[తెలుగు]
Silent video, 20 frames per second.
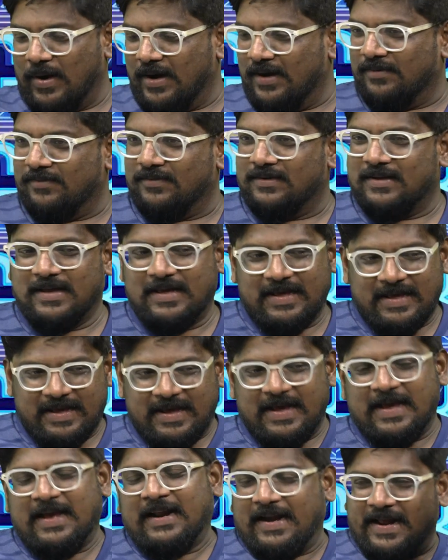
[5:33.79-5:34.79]
వన్
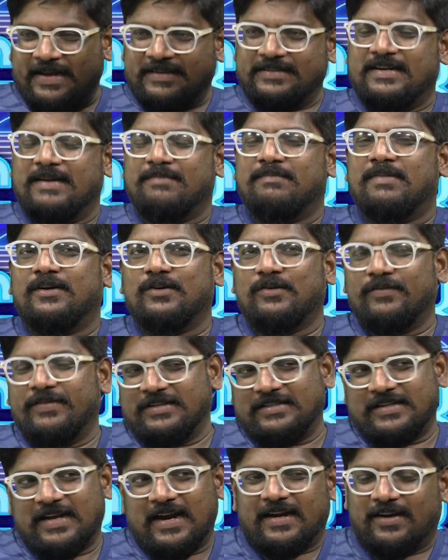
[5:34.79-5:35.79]
నెక్స్ట్ నెంబర్ టూ
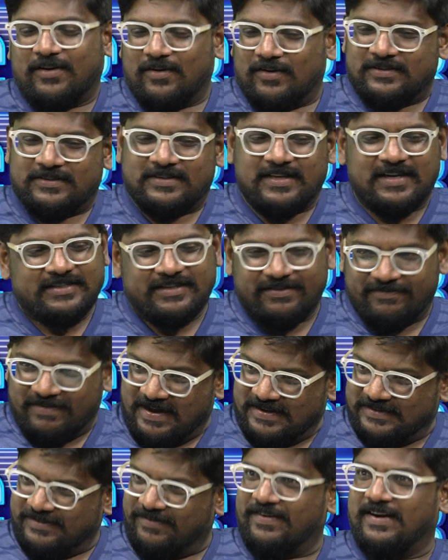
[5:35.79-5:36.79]
విషయానికి వస్తే
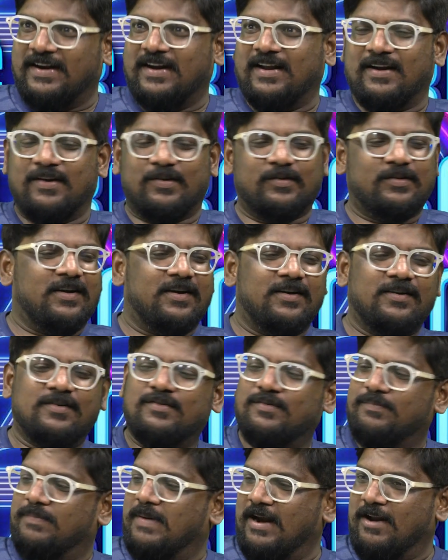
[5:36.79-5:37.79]
శివాజీ విన్నర్ అవుతాడు
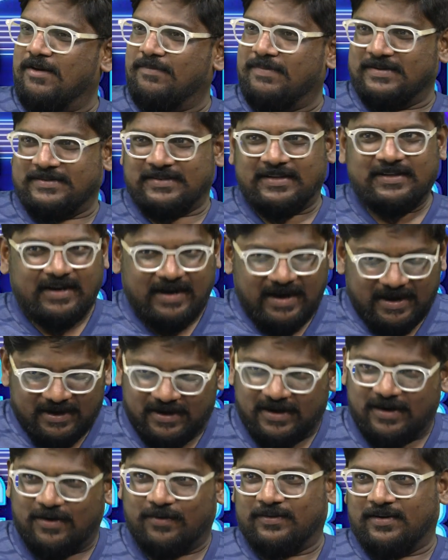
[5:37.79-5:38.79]
పల్లె ప్రశాంత్
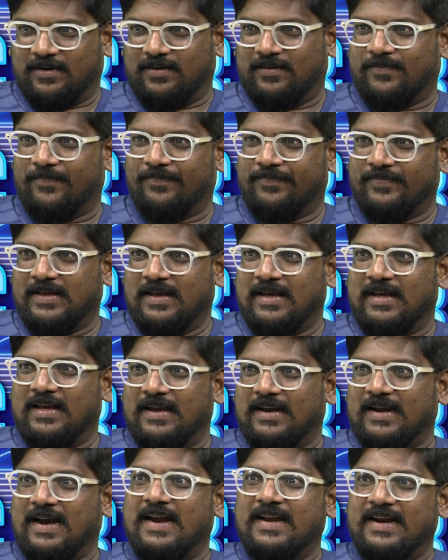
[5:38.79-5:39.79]
రన్నర్ అవుతాడు
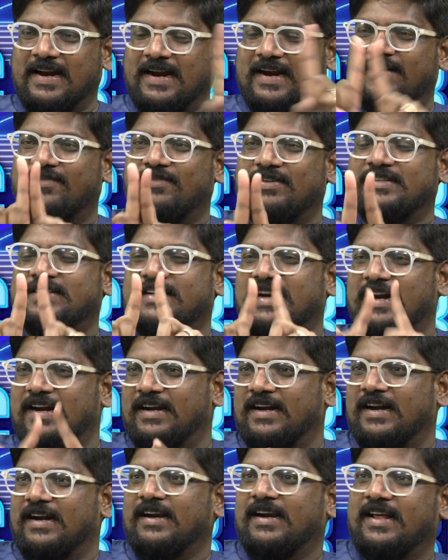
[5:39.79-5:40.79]
కానీ ఇక్కడ ట్విస్ట్
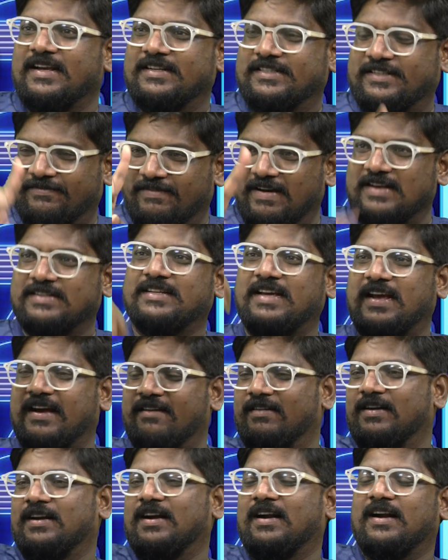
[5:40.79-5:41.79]
ఏంటంటే శివాజీ
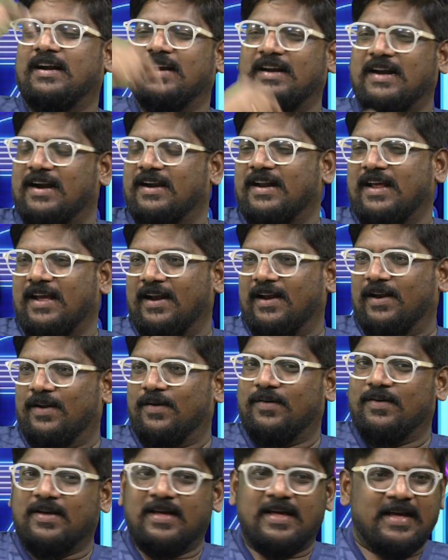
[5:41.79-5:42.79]
ఏమంటాడంటే ఆ
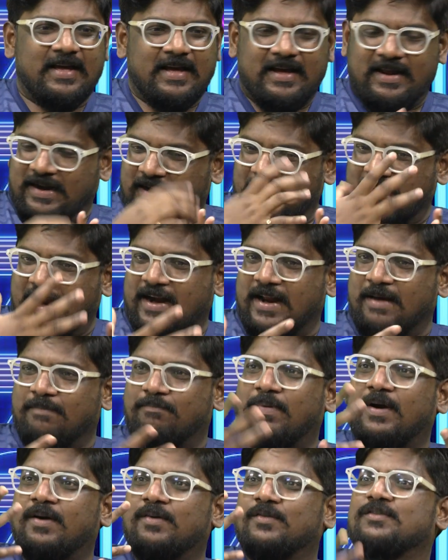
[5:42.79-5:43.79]
టైంలో నేను
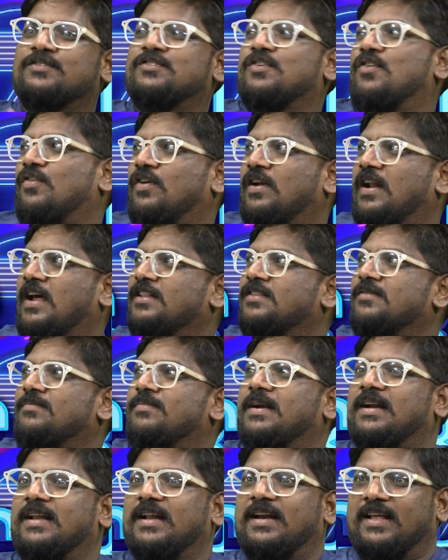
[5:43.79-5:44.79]
ఎప్పటి నుంచో ఒక రైతు
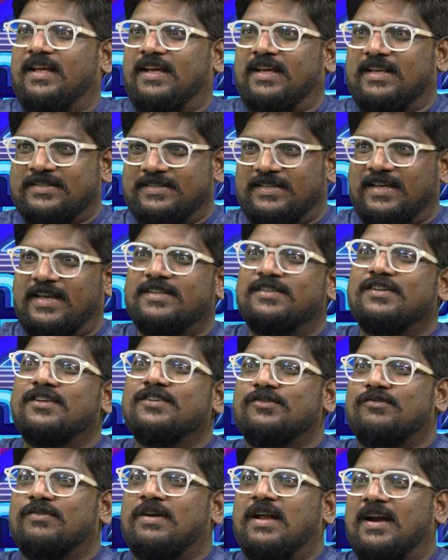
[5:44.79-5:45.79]
బిడ్డని ఈ స్టేజ్లో
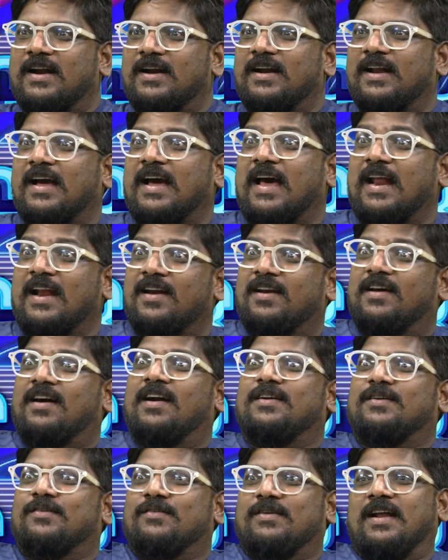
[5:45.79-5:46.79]
చూడాలని నేను కలలు
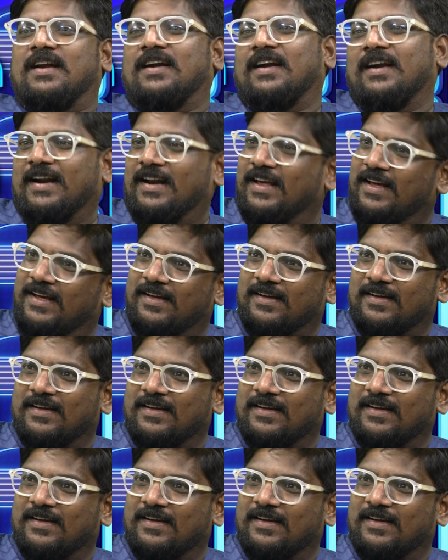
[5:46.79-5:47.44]
కంటున్నానండి